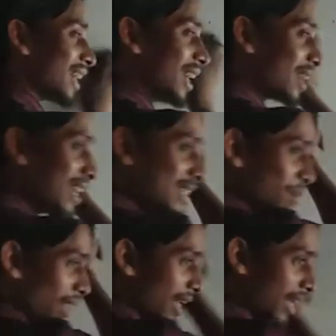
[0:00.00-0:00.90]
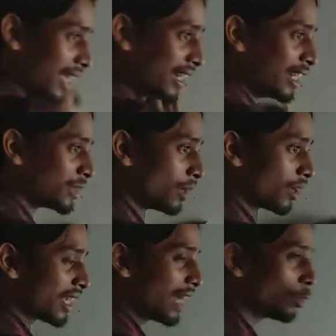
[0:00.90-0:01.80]
है कहाँ कैंची मारा है इंग्लिश में
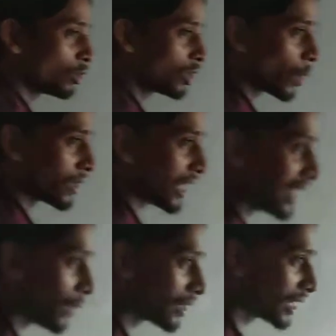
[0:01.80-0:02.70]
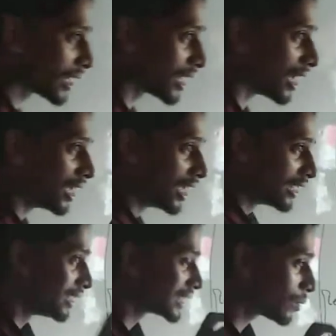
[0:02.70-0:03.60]
क्या दो तीन गो टेक्निकल वर्ड देखेगा
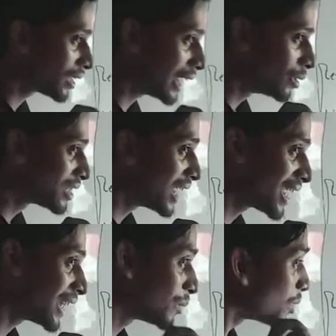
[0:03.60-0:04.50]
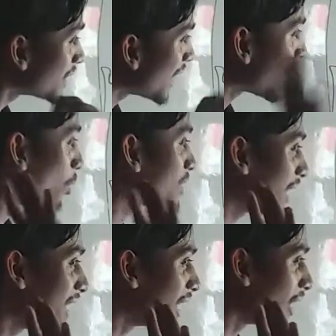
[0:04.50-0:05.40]
इस वर्ड का यूज़ किया गया तो बुझ जाएगा वो
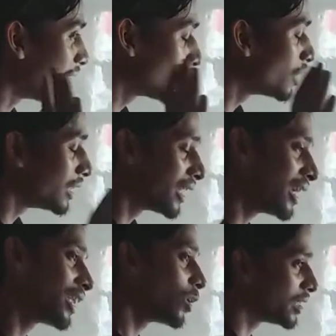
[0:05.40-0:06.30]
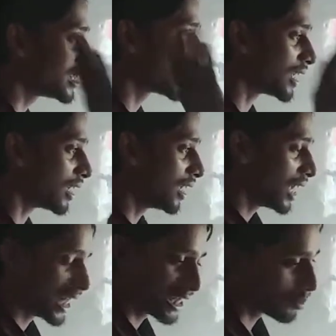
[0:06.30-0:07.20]
सही है एक दो लाइन देखेगा तो चलो ठीक है
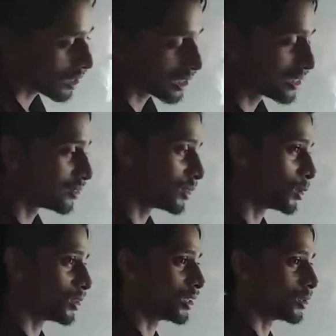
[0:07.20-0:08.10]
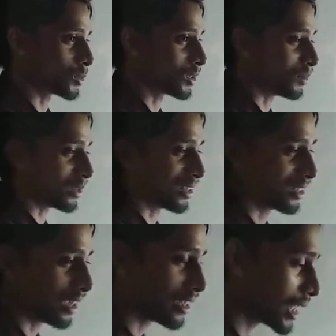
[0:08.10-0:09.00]
अंतिम हाँ चलो दे दे इसको
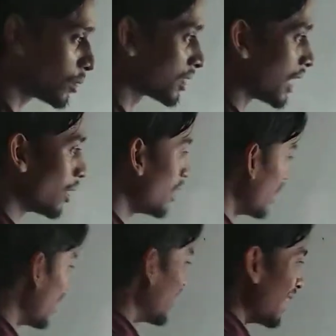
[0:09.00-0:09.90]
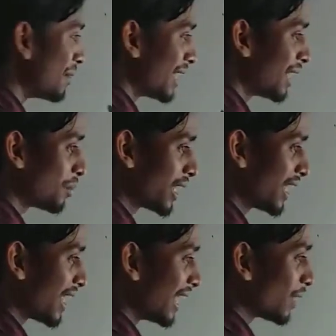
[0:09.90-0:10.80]
नंबर ऐसे होता है लेन लेन
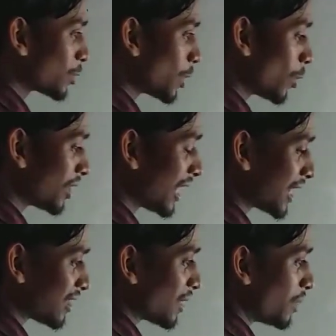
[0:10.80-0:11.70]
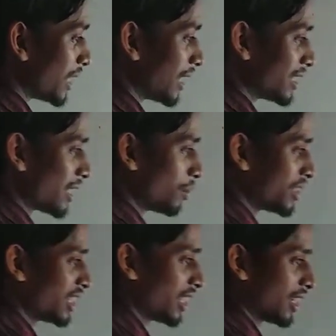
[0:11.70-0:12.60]
पढ़ेगा तो उसको रोकड़ा कितना मिलेगा कॉपी
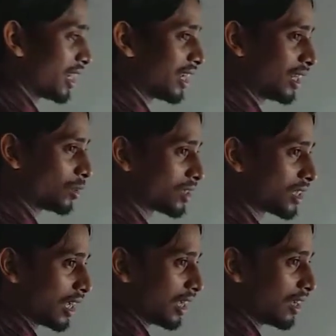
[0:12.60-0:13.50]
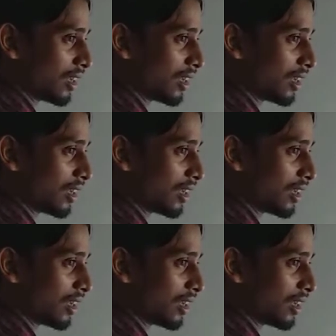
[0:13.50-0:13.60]
चेक करने की नहीं सोचता है